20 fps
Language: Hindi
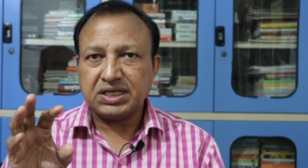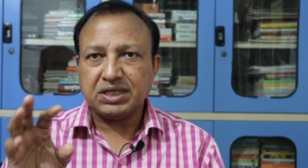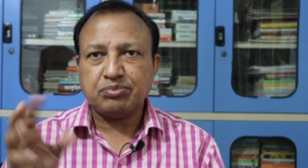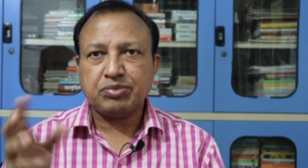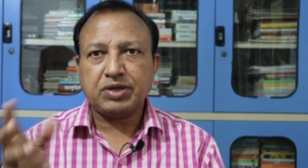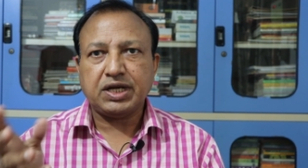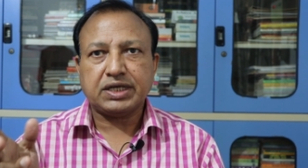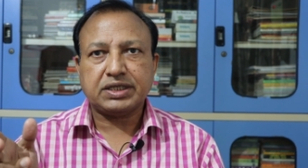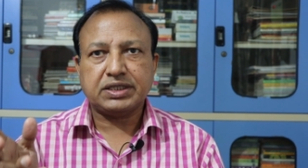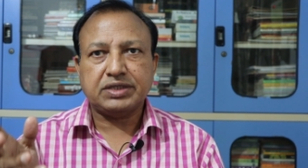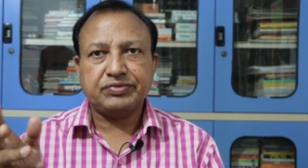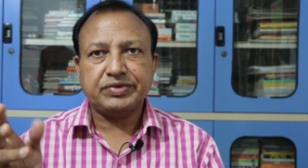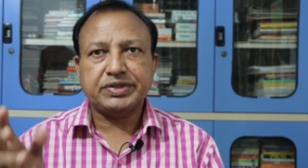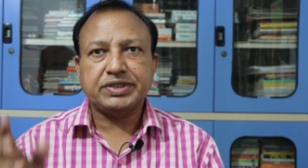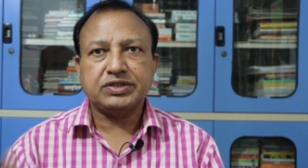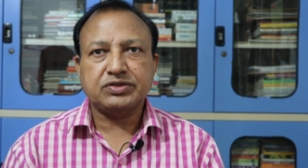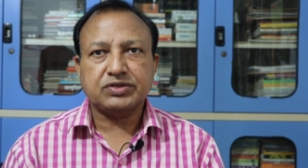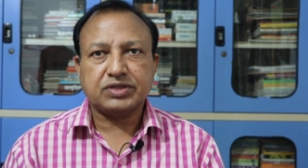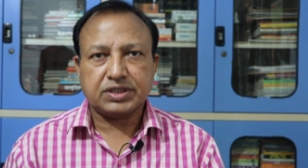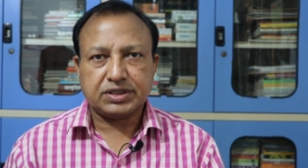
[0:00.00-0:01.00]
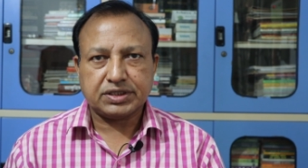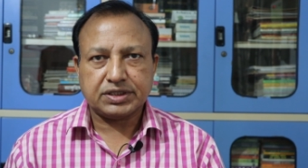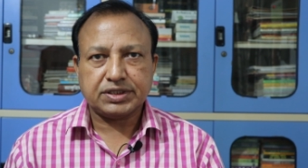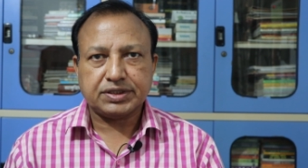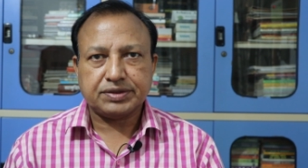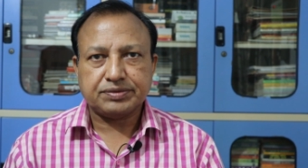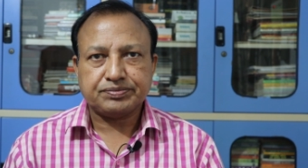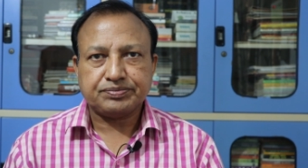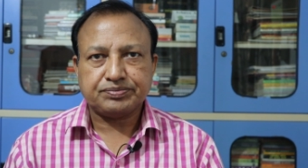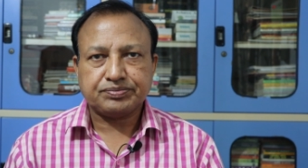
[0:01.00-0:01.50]
मल्टीपल एक्टिविटीज़
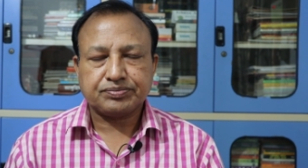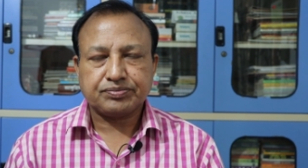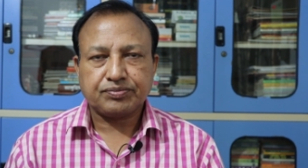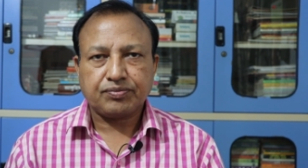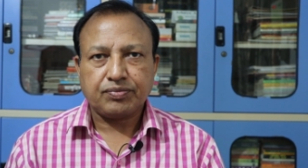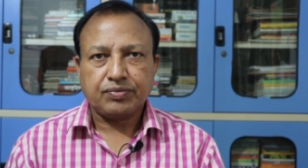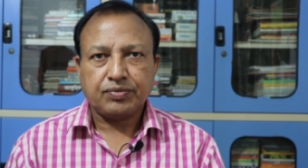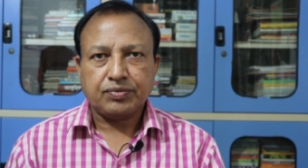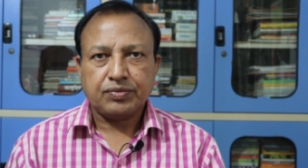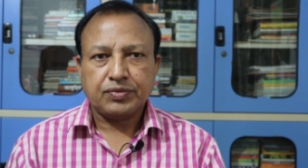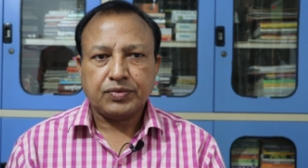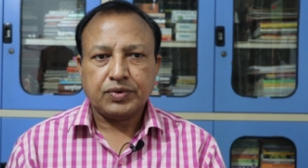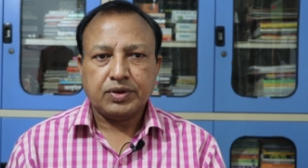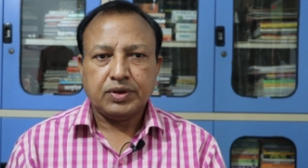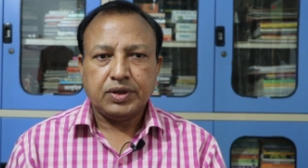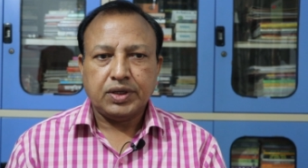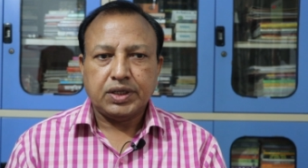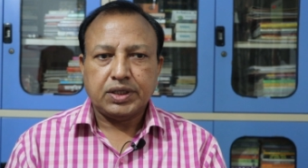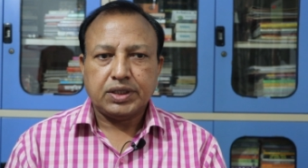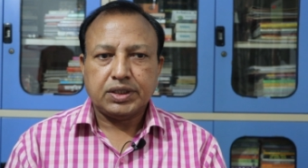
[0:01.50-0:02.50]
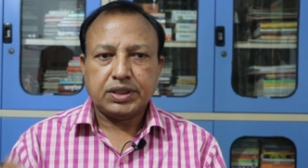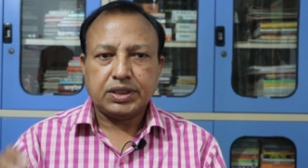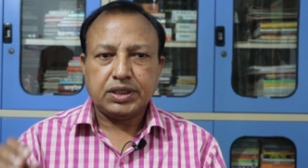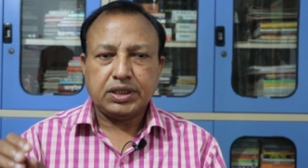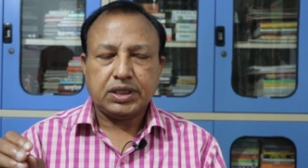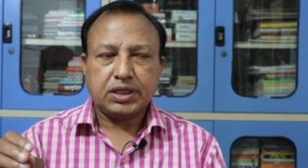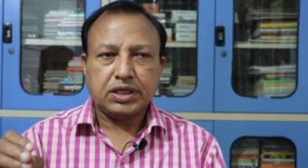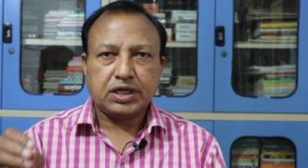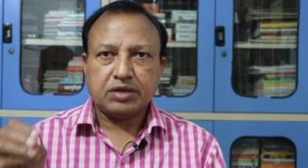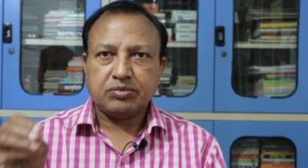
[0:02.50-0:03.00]
करते हैं ठीक
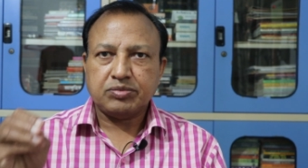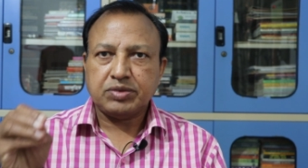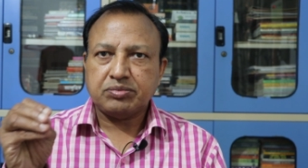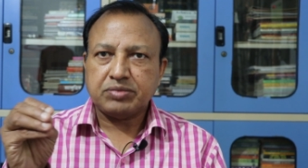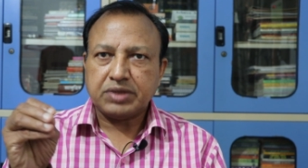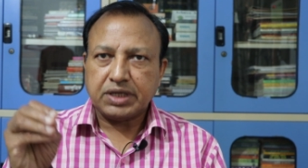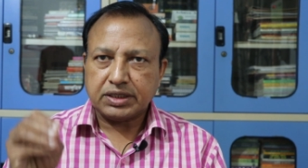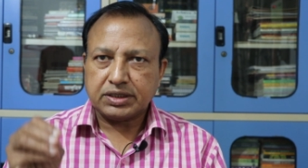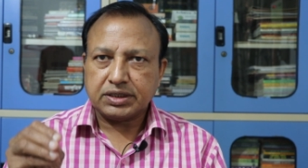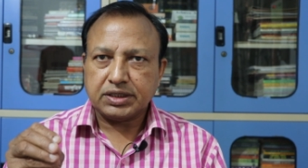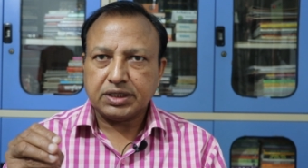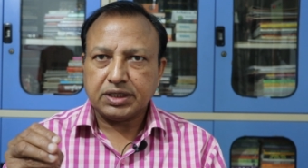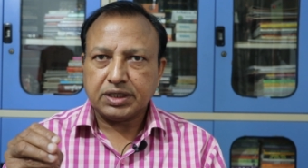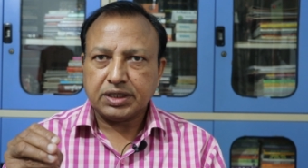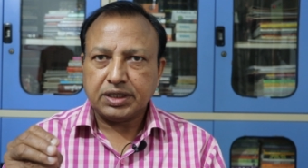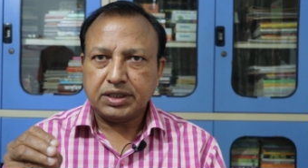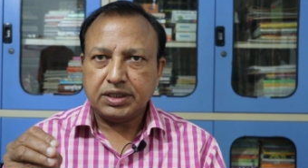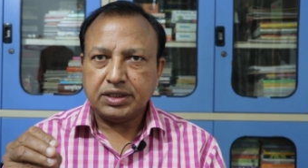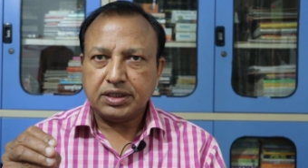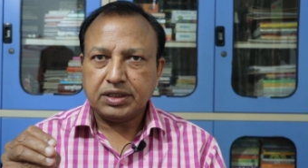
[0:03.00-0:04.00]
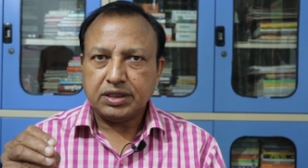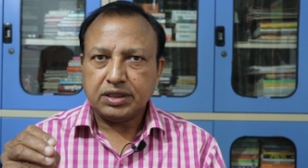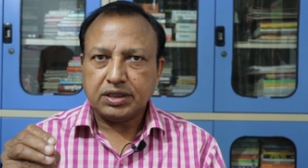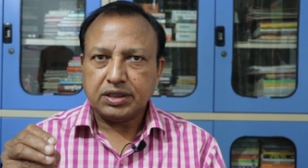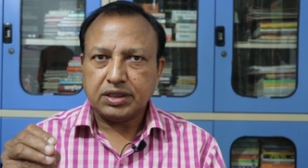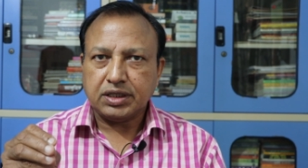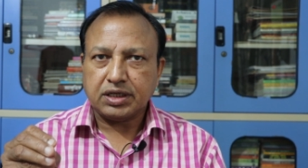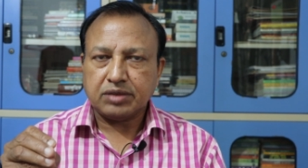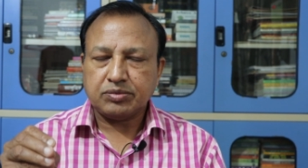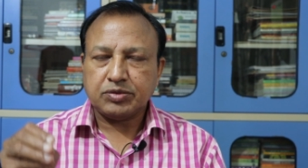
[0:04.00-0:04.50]
है ना घर में हम रहते
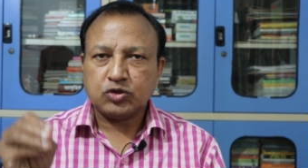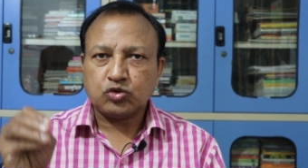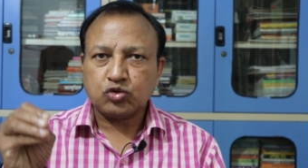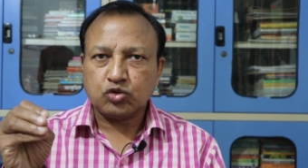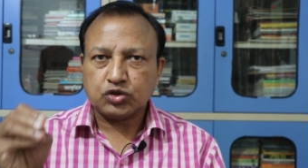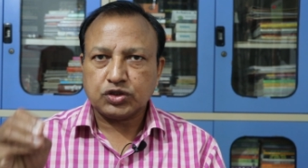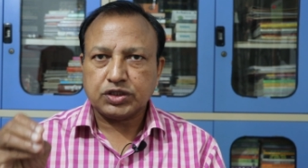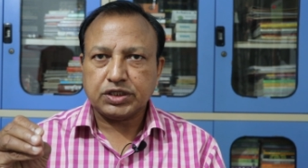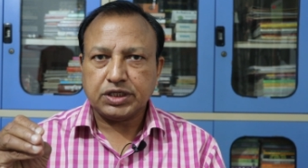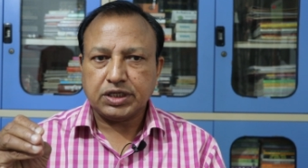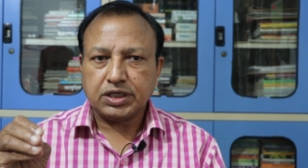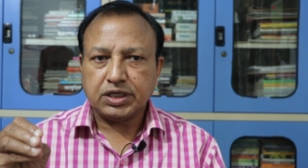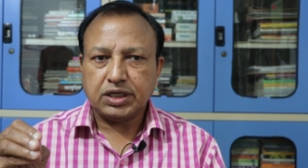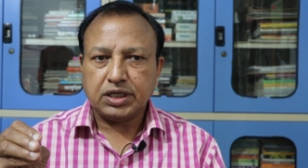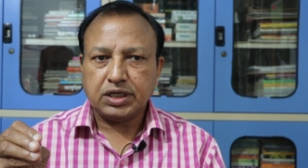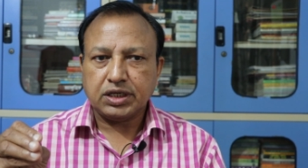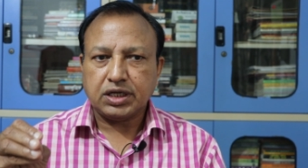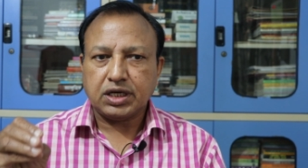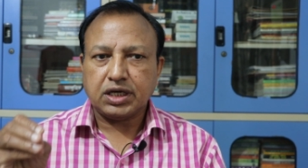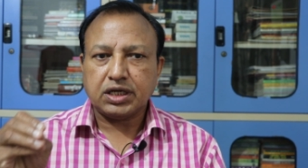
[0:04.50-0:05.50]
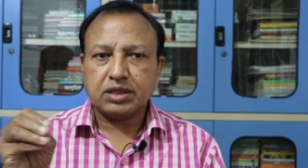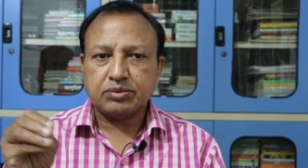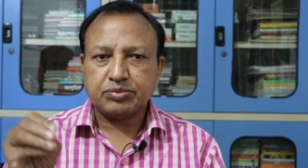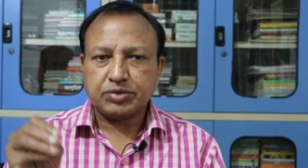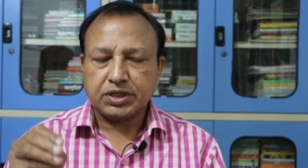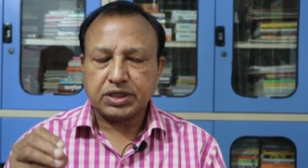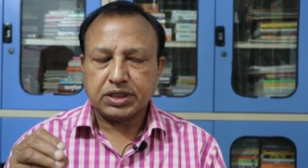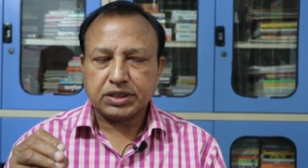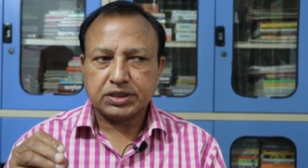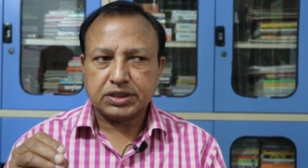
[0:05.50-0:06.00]
हैं घर में सोते हैं खाना
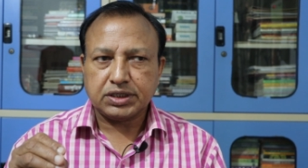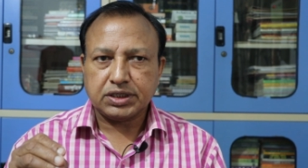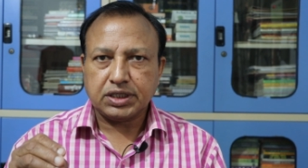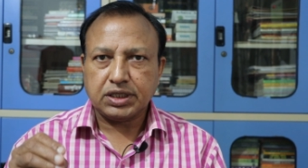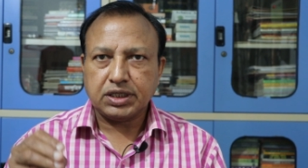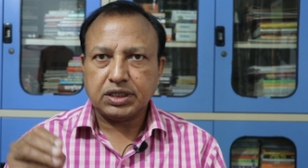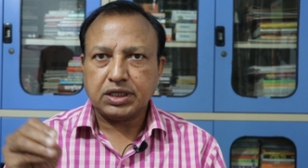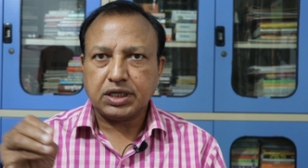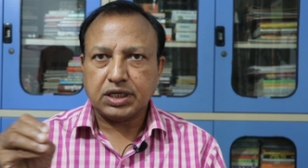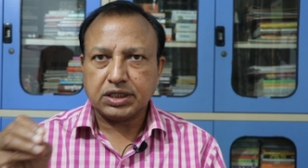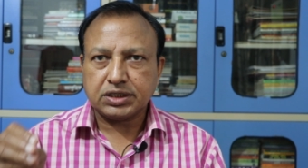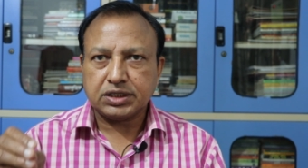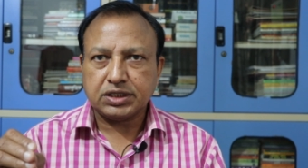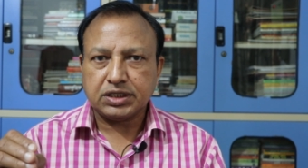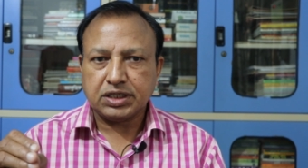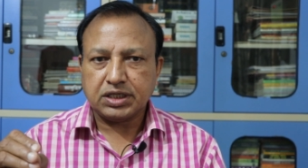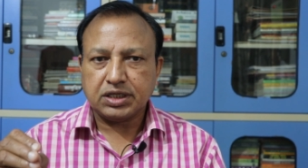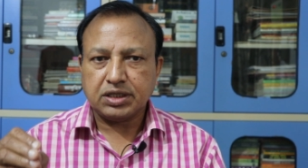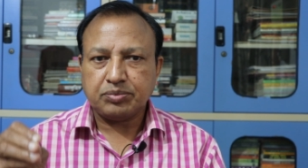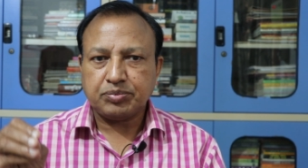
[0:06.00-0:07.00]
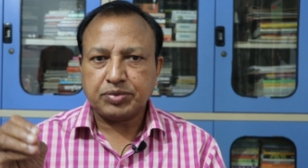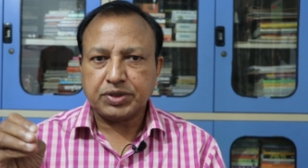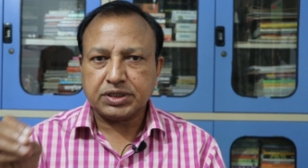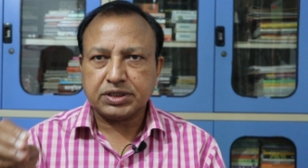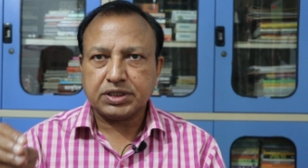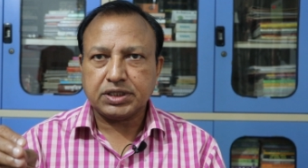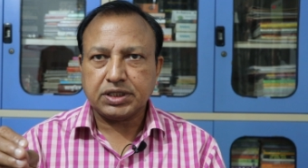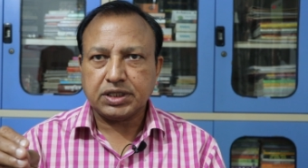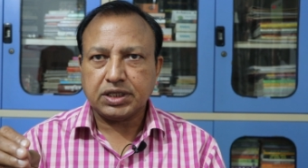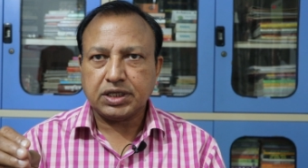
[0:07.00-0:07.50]
पकाते हैं खाते हैं
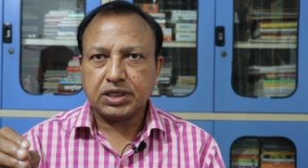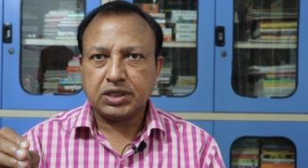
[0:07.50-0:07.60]
पढ़ते